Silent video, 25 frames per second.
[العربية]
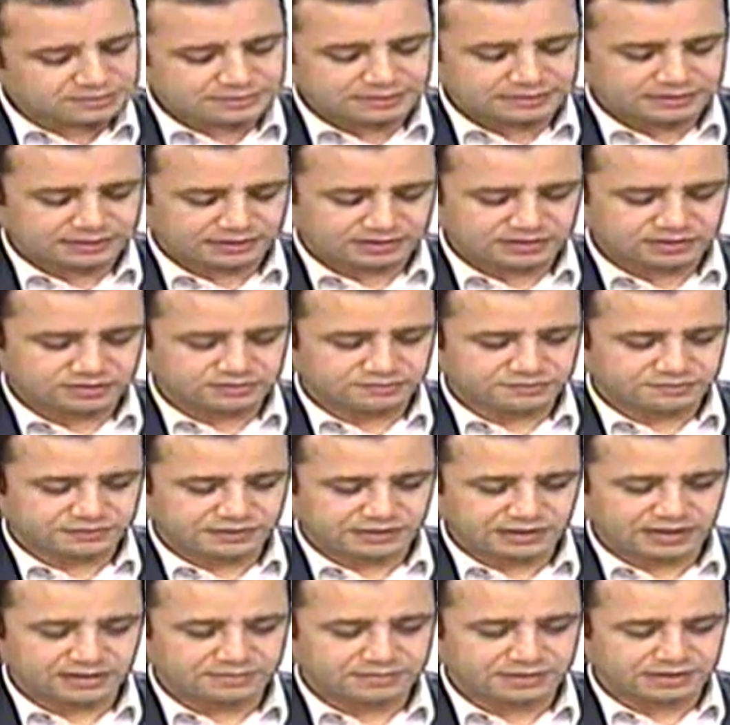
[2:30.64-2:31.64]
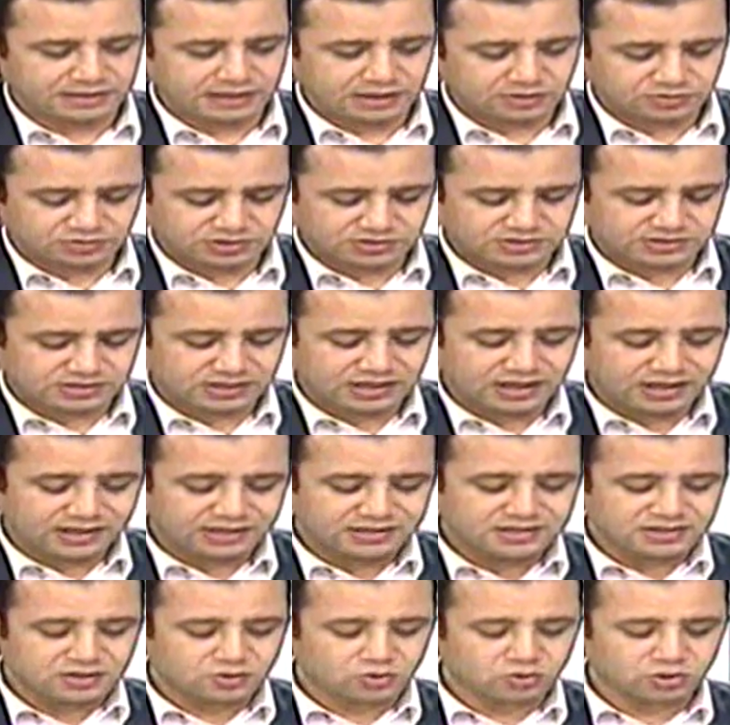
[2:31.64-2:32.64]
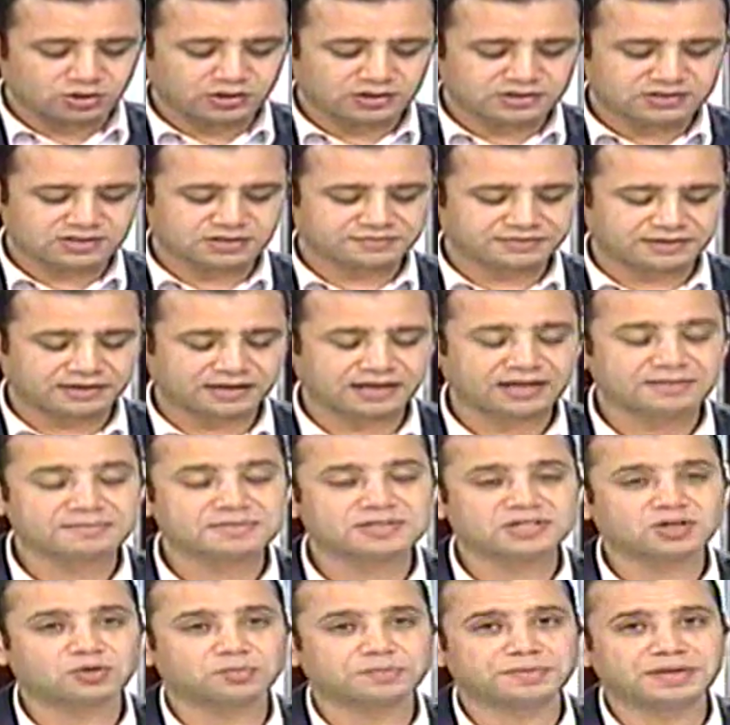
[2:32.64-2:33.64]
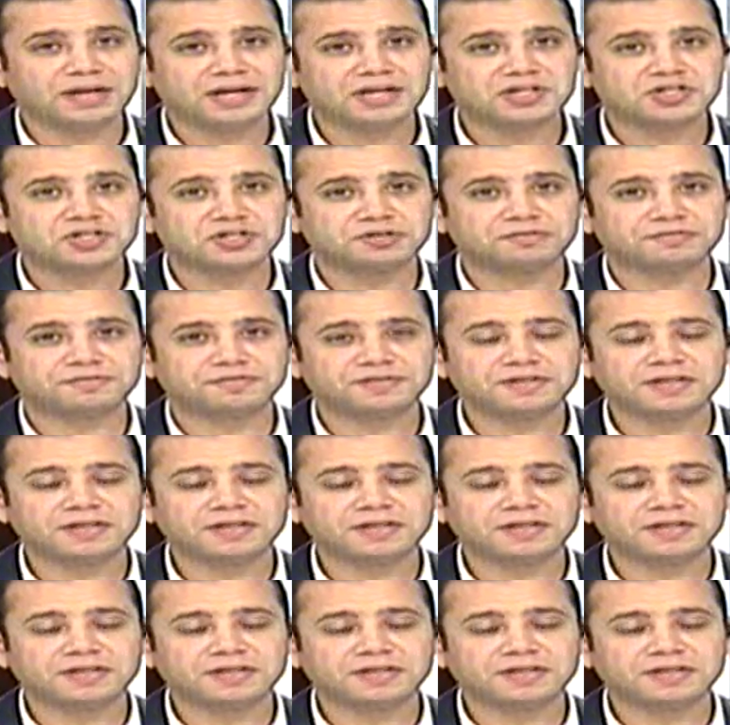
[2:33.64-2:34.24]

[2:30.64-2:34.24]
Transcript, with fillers: طبعا اكيد في آه. الايام اللي جايه استاذ نعم. صلاح خلينا نروح للصفحه الخامسه وبنكشف